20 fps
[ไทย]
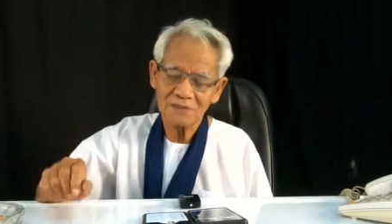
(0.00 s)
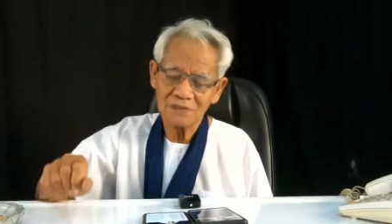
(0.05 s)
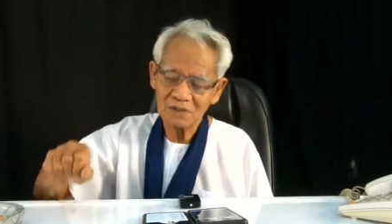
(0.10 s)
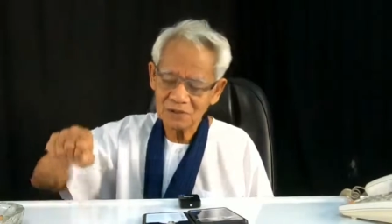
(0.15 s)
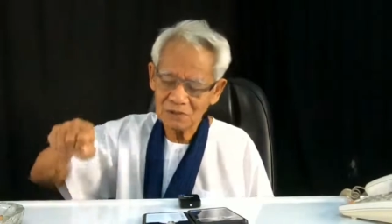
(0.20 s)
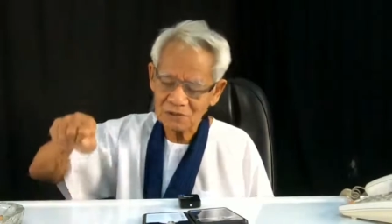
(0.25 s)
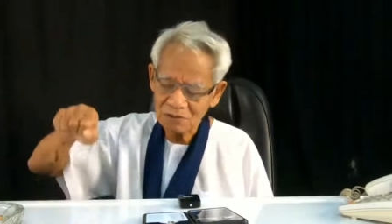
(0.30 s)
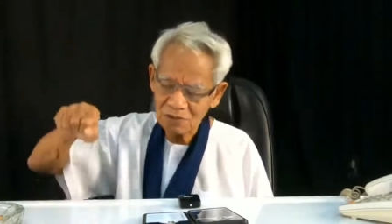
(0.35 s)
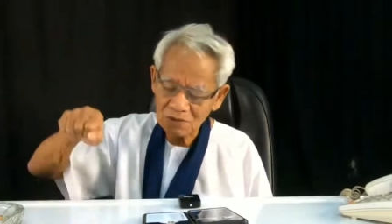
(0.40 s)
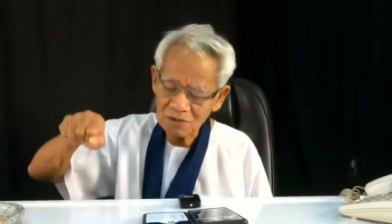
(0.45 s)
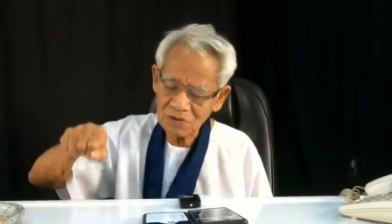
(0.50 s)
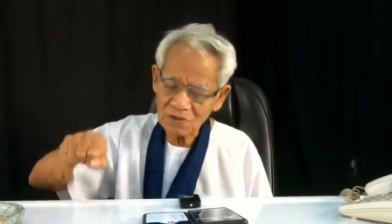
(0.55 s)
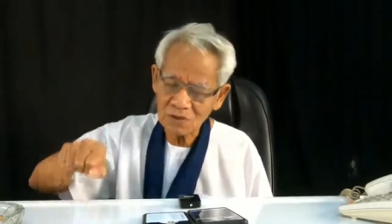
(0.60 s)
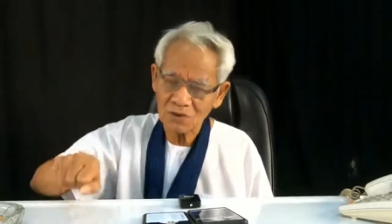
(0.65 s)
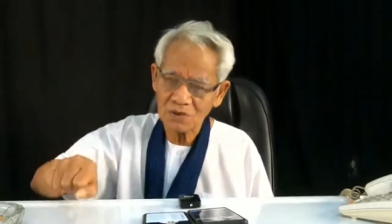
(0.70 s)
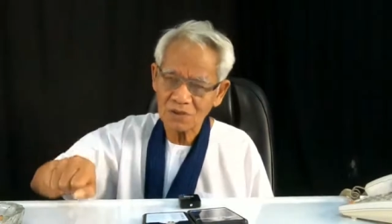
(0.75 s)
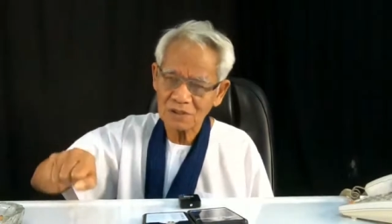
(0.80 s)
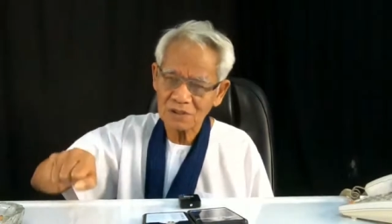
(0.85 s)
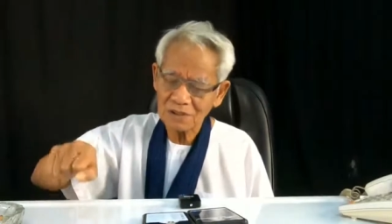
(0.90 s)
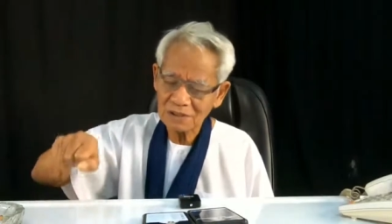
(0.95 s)
มันต้องทั้ง
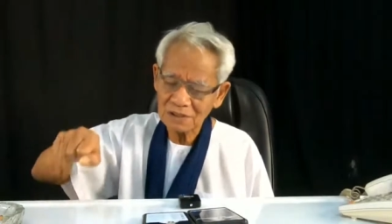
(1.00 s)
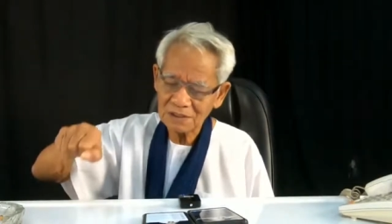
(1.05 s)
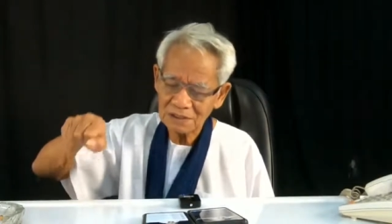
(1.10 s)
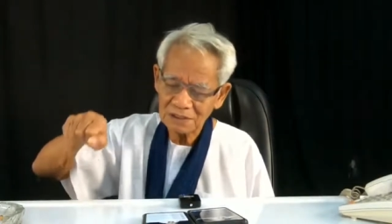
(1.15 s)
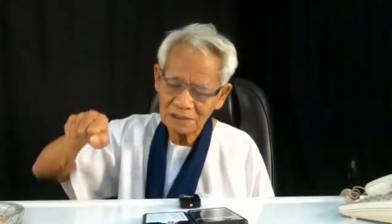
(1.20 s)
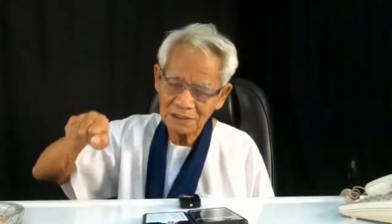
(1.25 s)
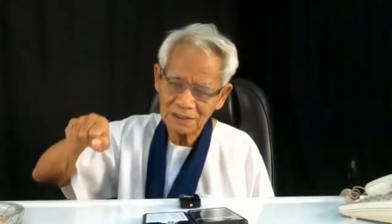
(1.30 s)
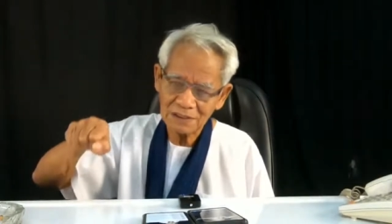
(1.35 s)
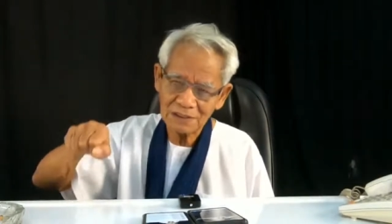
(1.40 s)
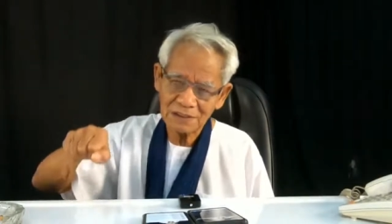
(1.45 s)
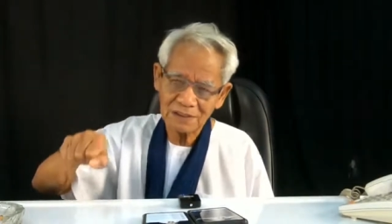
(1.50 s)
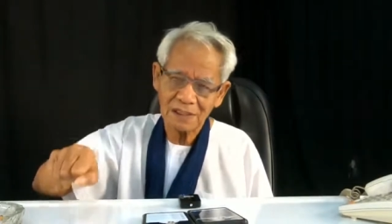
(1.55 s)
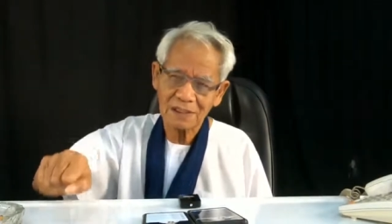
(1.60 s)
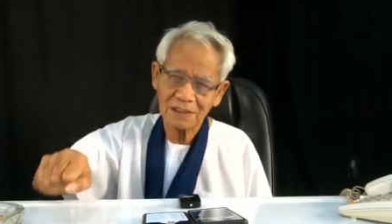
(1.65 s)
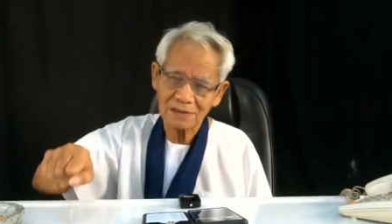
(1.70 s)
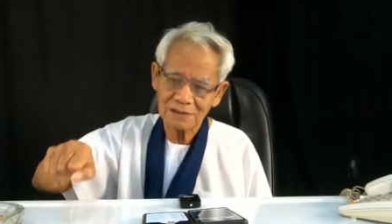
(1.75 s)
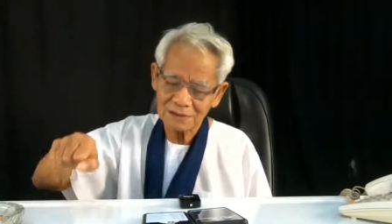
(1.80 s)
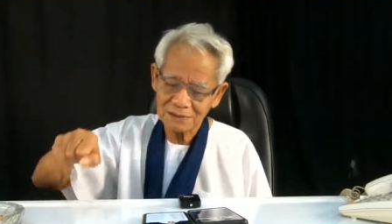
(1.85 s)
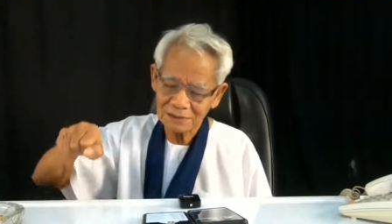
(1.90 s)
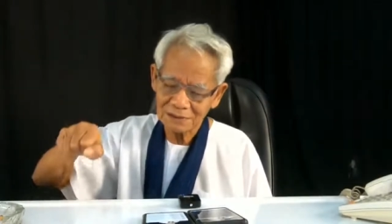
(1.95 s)
กดทั้งอะไร
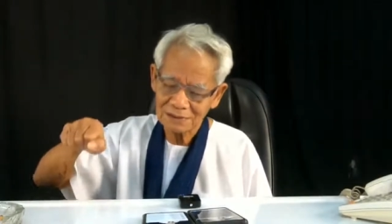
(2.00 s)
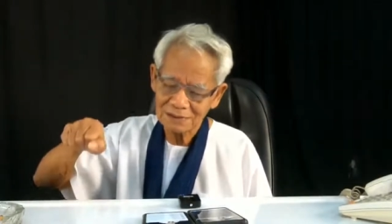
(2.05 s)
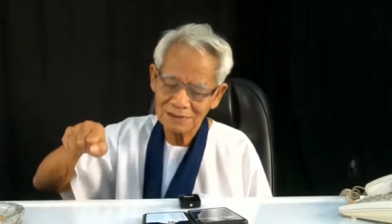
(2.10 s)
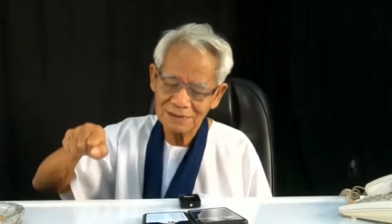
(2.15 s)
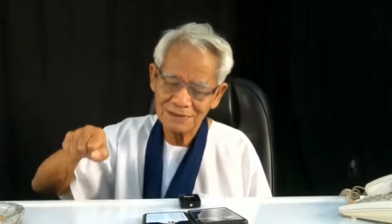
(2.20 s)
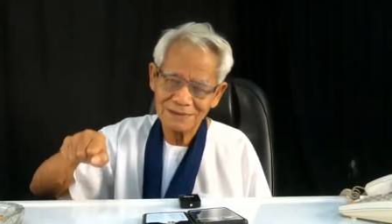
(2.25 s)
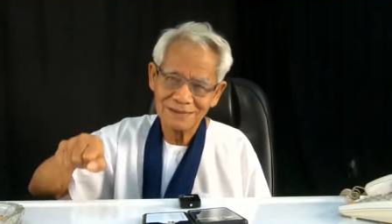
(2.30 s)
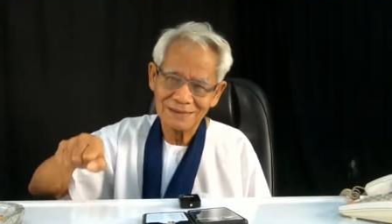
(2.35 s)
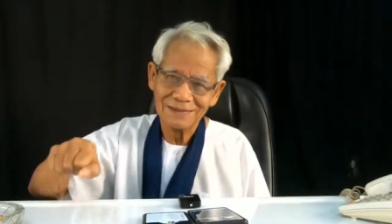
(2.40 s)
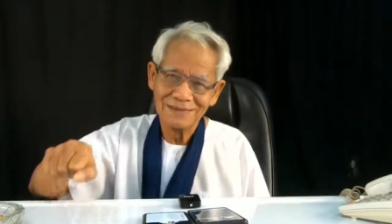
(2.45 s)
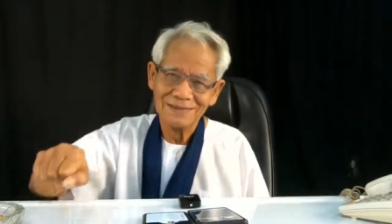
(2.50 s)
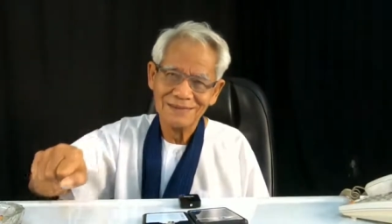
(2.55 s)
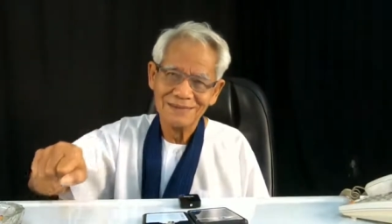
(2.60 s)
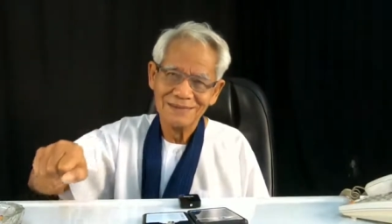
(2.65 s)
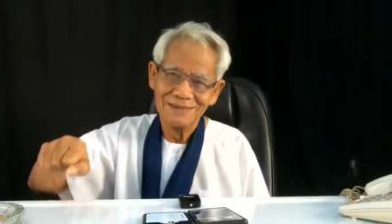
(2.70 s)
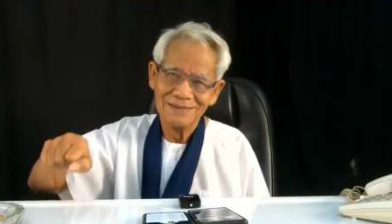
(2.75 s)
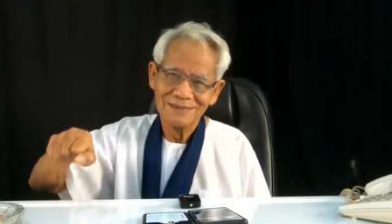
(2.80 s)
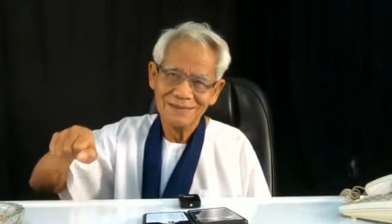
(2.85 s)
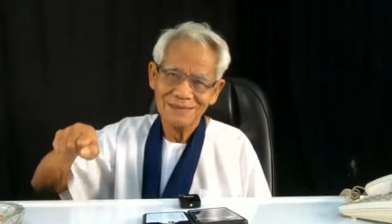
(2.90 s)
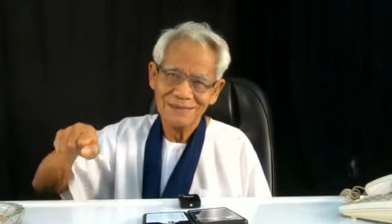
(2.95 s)
ต่า
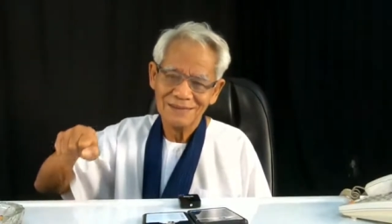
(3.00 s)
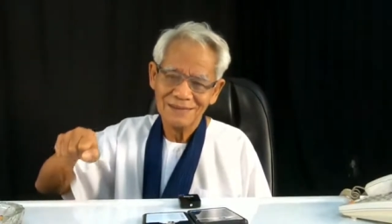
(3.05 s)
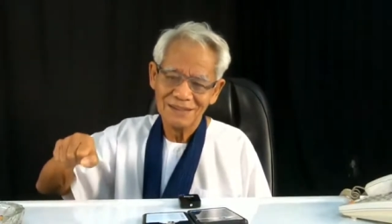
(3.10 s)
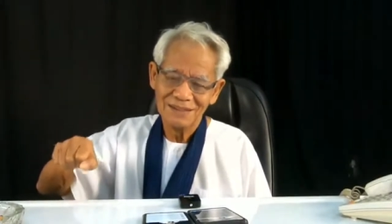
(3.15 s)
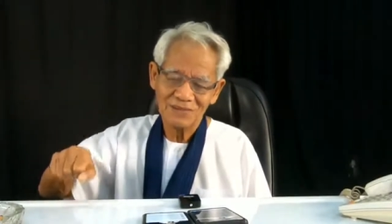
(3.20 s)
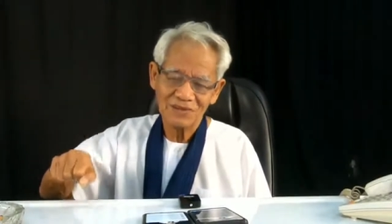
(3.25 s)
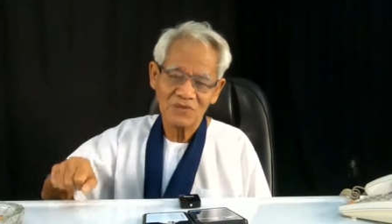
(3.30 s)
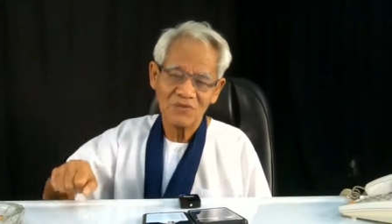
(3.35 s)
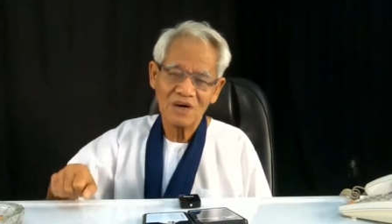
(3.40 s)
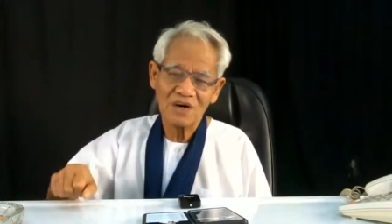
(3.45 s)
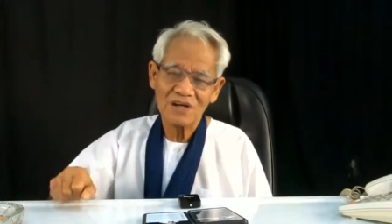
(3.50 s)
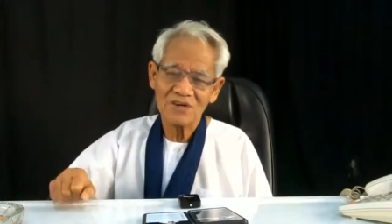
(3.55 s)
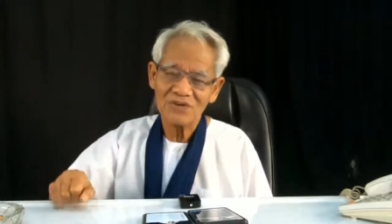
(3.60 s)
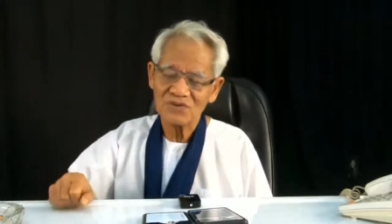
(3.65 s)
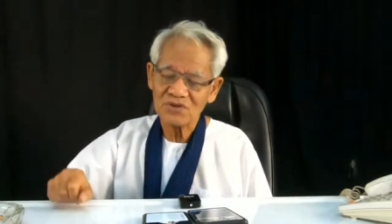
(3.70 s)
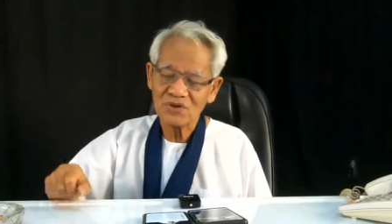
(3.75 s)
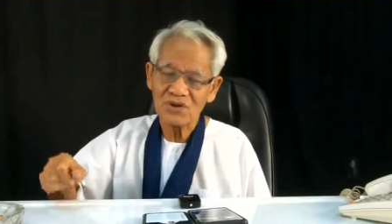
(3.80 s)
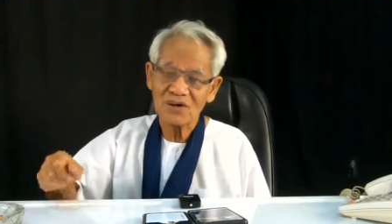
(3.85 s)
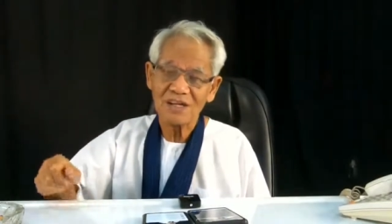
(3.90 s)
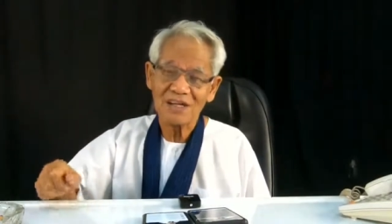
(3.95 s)
งๆสว่าน
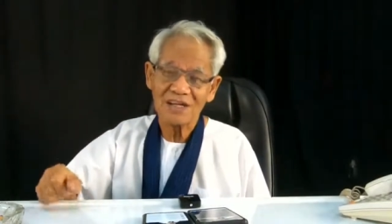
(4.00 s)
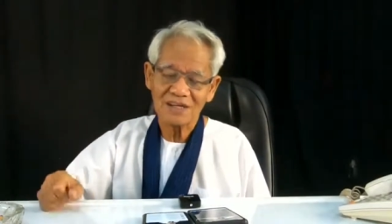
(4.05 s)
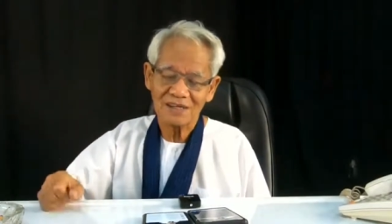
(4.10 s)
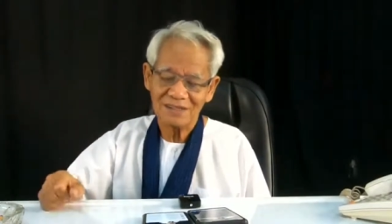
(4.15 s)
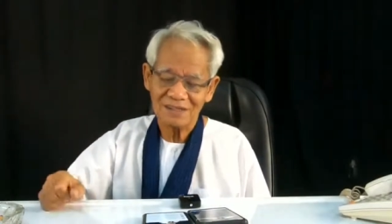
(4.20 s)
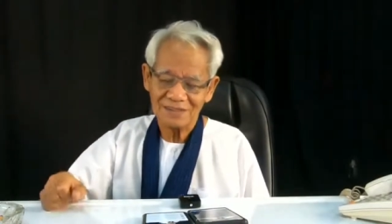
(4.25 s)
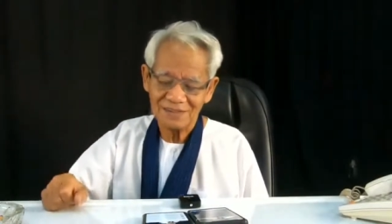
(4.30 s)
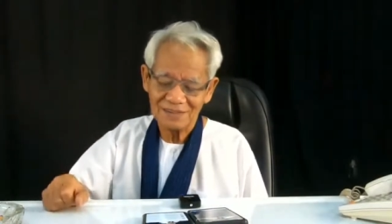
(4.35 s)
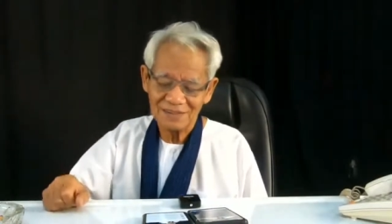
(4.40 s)
เจาะเหล็ก